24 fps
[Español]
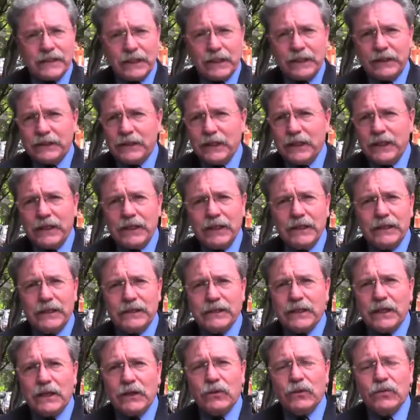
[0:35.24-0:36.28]
Secretaría de
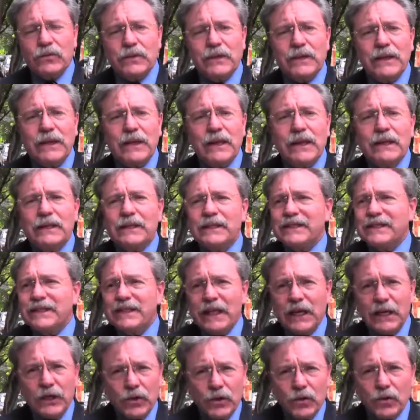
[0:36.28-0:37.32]
Salud
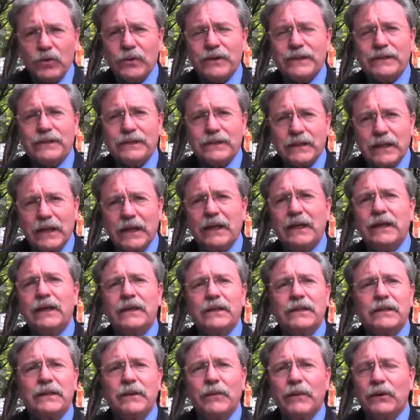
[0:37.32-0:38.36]
ya no
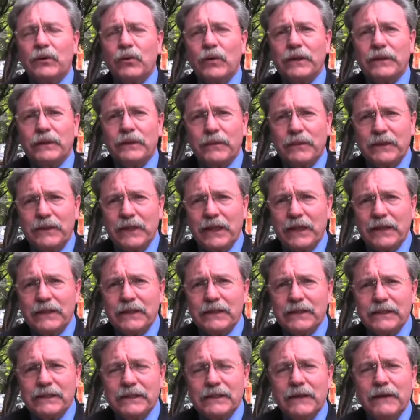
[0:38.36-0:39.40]
está llevando
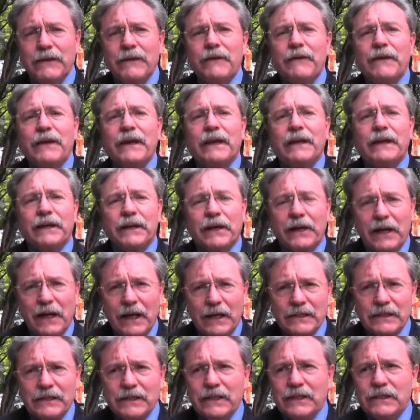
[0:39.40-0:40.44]
actividades en
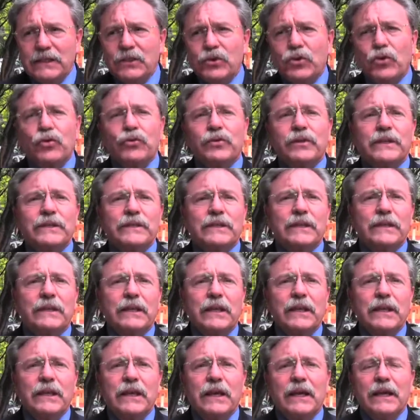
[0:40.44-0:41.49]
racias donde se
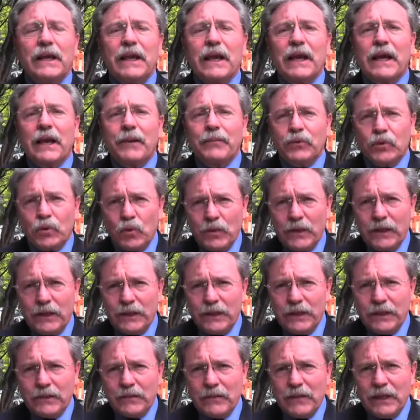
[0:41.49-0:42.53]
tenía la captura
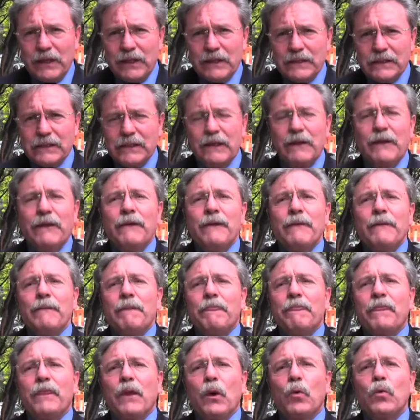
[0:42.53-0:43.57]
de animales
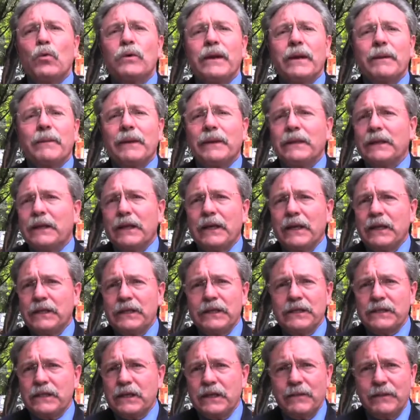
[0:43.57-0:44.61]
de una manera
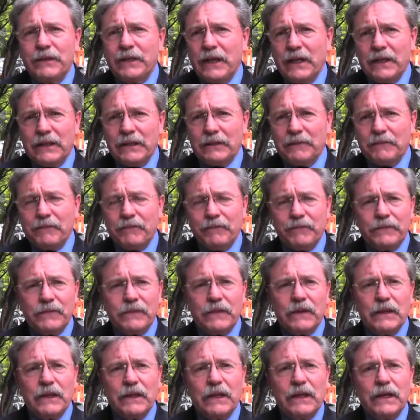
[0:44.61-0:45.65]
indiscriminada,
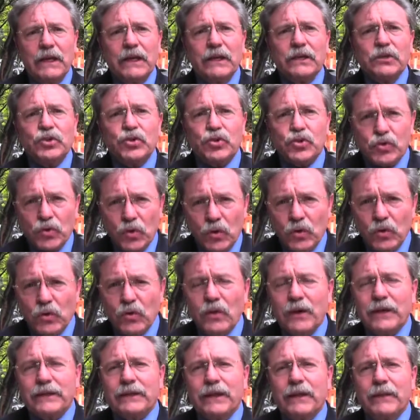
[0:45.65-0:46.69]

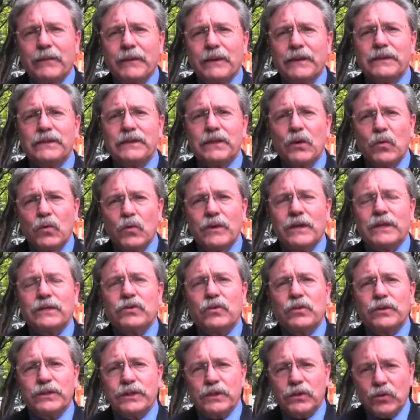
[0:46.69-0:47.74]
solo a través de una
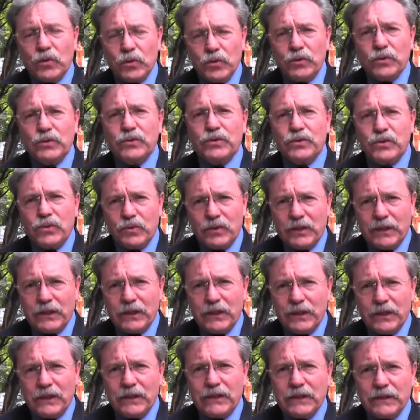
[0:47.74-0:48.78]
solicitud
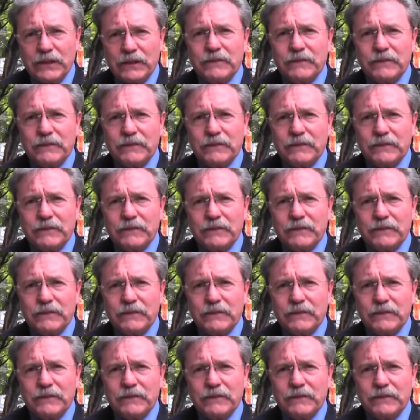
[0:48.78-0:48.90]
ciudadana.